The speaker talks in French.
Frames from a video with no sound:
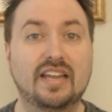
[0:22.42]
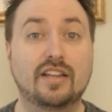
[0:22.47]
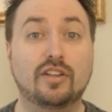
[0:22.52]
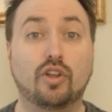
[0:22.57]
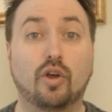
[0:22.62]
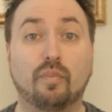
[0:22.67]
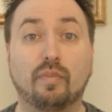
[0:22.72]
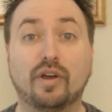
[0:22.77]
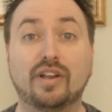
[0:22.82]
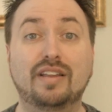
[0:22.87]

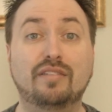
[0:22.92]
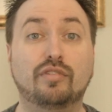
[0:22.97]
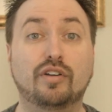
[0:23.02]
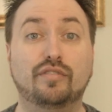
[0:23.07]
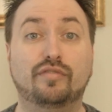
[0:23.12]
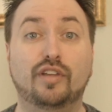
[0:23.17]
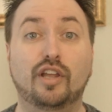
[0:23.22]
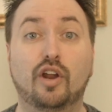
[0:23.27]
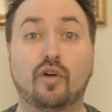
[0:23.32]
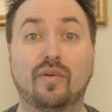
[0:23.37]
Donc prenez
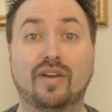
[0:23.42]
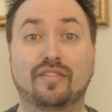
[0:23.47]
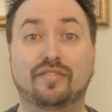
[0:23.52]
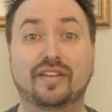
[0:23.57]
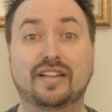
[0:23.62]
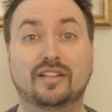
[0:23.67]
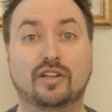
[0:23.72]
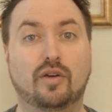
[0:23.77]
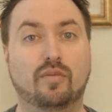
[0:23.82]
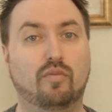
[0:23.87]
votre violon et
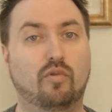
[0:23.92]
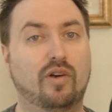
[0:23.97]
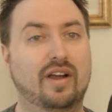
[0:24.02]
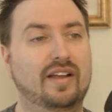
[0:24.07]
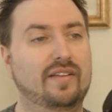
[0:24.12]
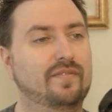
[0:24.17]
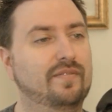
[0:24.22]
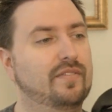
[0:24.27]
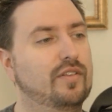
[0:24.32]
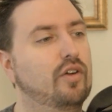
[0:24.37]
faites comme
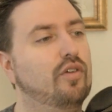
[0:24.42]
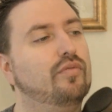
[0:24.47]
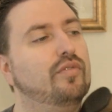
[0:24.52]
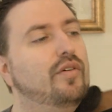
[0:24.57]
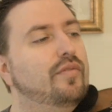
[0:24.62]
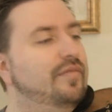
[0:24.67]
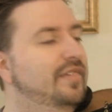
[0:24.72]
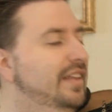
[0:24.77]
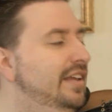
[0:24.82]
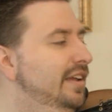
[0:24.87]
moi. On
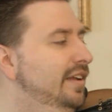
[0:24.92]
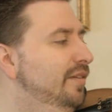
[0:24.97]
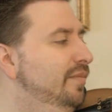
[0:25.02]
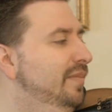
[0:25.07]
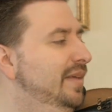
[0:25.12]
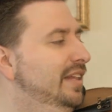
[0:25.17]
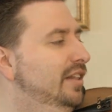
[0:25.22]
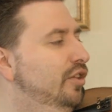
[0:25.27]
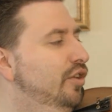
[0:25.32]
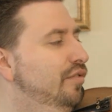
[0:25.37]
va
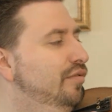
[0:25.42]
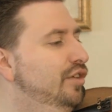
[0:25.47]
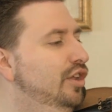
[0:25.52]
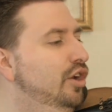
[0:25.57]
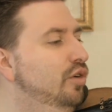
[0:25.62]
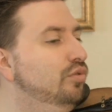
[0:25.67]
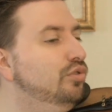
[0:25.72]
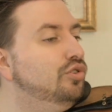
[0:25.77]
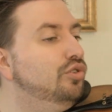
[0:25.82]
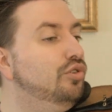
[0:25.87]
venir mettre le
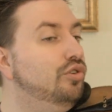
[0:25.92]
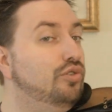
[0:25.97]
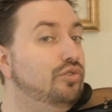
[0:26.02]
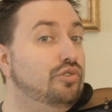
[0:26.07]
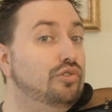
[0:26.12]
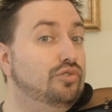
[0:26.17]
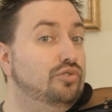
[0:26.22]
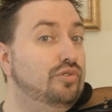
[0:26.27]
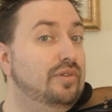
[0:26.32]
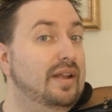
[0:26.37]
violon sur le
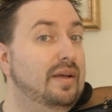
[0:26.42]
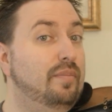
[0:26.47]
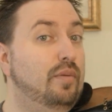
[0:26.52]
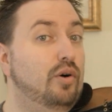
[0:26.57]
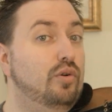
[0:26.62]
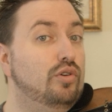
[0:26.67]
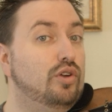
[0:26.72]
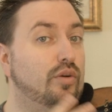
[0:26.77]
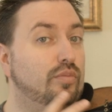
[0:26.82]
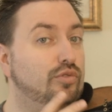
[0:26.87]
dessus de
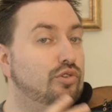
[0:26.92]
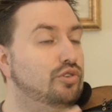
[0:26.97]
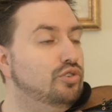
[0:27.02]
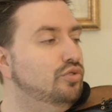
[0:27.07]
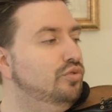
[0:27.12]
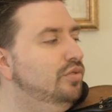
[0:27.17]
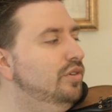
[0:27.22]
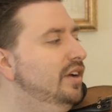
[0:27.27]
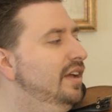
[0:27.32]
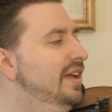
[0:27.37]
l'épaule, comme
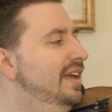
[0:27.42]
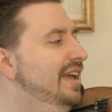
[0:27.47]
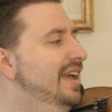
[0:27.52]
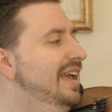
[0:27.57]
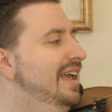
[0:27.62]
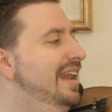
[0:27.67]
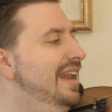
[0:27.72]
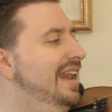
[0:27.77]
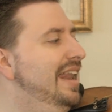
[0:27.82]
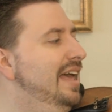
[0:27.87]
toujours,
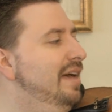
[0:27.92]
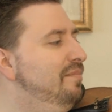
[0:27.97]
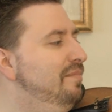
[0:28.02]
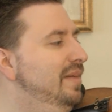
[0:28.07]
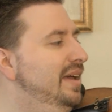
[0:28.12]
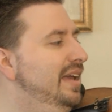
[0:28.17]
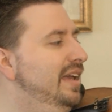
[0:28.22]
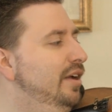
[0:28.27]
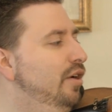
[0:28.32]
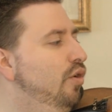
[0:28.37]
la
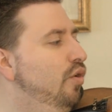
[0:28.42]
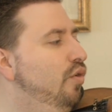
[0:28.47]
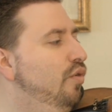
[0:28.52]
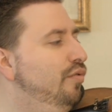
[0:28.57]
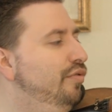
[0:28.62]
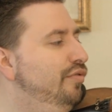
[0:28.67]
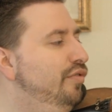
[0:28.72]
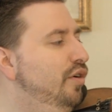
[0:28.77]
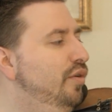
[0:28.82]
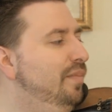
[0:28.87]
main
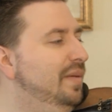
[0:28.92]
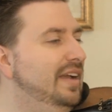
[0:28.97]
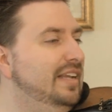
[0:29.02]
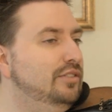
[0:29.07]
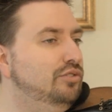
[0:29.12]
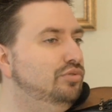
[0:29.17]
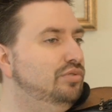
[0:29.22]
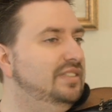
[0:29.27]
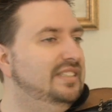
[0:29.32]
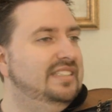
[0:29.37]
au fond
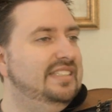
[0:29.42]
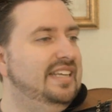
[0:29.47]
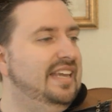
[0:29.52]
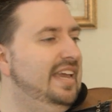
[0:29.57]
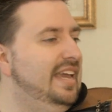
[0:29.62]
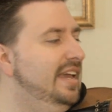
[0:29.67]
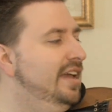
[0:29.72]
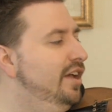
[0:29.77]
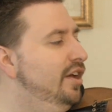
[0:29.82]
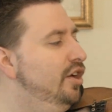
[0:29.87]
près du
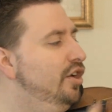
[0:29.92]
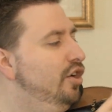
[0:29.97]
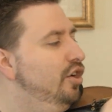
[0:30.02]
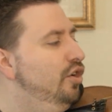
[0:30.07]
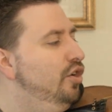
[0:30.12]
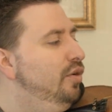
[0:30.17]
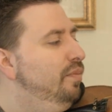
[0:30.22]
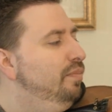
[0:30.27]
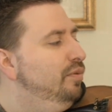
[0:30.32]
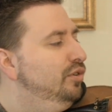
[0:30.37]
sillet,
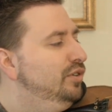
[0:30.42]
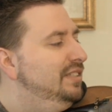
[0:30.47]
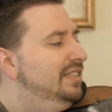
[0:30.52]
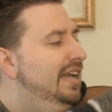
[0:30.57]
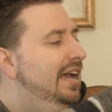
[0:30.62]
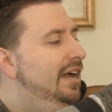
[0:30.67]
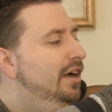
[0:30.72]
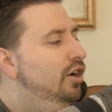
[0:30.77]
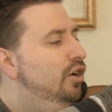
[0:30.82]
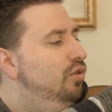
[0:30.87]
le
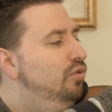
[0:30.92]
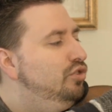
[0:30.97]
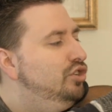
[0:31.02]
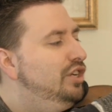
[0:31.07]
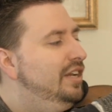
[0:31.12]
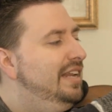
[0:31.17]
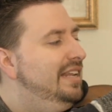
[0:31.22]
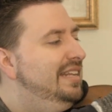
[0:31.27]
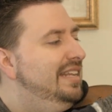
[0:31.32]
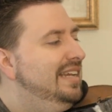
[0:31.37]
pouce à
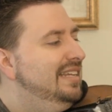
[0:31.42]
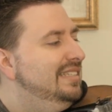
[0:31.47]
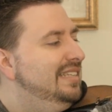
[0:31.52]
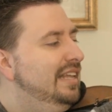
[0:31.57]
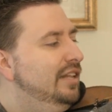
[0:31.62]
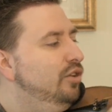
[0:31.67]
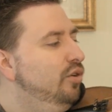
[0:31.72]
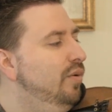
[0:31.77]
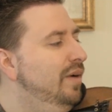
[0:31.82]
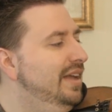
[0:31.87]
gauche,
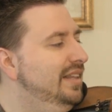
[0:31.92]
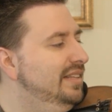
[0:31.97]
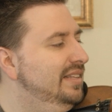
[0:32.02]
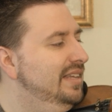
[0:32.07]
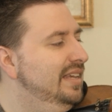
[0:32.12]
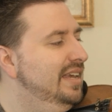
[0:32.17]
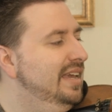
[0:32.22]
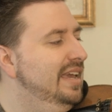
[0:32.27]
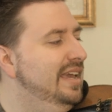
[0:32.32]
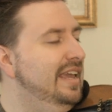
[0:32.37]
l'index à
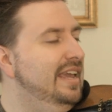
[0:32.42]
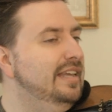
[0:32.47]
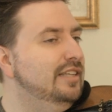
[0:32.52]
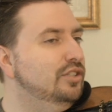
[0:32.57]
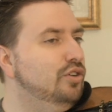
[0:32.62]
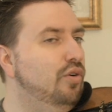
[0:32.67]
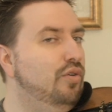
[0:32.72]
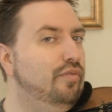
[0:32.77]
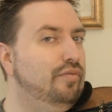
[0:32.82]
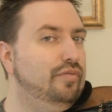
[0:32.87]
droite,
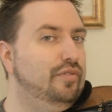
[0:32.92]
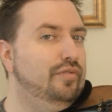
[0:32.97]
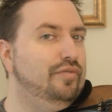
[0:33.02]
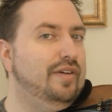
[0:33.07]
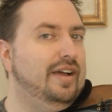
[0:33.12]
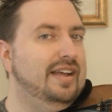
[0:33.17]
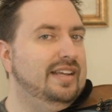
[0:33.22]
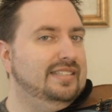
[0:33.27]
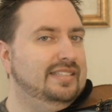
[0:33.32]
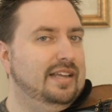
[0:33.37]
et ce qu'on veut
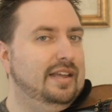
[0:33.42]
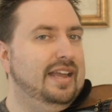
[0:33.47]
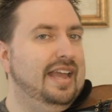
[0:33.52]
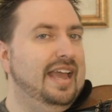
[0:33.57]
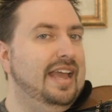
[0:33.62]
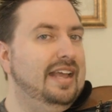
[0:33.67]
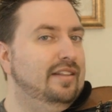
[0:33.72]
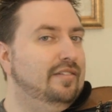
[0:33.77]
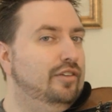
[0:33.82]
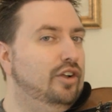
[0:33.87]
faire, c'est
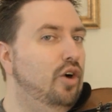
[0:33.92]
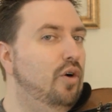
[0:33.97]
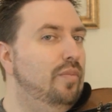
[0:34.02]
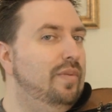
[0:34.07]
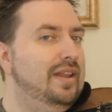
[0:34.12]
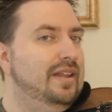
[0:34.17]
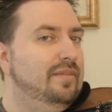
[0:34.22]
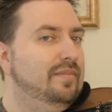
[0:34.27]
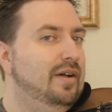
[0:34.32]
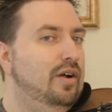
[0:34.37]
être
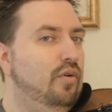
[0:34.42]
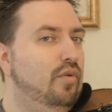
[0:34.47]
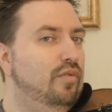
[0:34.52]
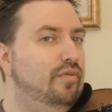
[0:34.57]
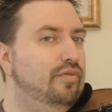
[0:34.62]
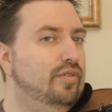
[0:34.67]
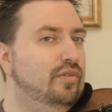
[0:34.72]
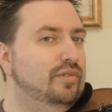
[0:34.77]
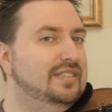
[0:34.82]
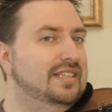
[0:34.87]
complètement
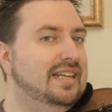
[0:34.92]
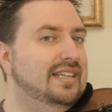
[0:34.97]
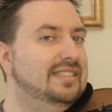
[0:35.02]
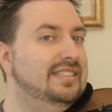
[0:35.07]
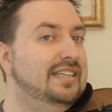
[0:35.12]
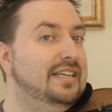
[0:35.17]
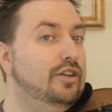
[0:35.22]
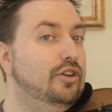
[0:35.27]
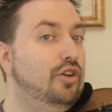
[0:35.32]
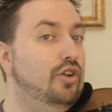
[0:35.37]
au fond,
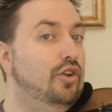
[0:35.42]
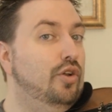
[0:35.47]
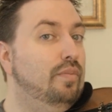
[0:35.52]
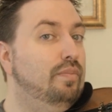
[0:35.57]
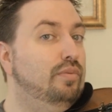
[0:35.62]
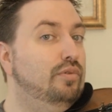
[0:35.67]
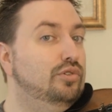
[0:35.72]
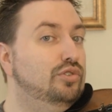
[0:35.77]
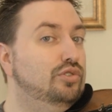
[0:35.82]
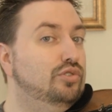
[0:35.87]
sentir que le
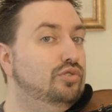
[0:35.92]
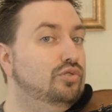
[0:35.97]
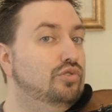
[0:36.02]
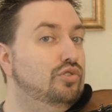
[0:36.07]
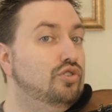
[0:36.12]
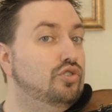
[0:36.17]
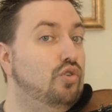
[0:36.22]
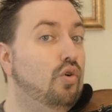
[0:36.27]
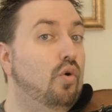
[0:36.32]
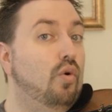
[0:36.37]
pouce
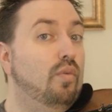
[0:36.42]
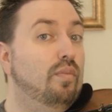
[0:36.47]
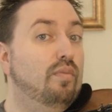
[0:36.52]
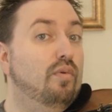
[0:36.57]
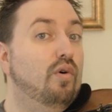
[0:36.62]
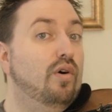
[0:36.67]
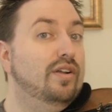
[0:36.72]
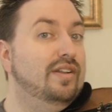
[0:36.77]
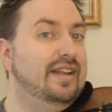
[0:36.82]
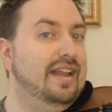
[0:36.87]
touche au
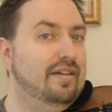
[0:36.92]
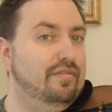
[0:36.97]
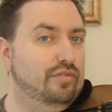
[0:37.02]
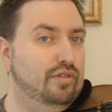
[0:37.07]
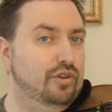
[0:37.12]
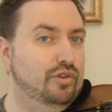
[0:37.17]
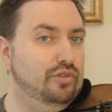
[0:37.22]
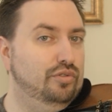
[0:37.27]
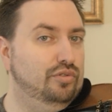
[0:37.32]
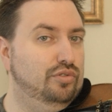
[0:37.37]
bois de la
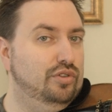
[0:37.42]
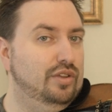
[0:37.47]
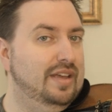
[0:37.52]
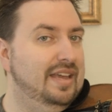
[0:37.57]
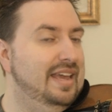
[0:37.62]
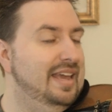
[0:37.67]
volute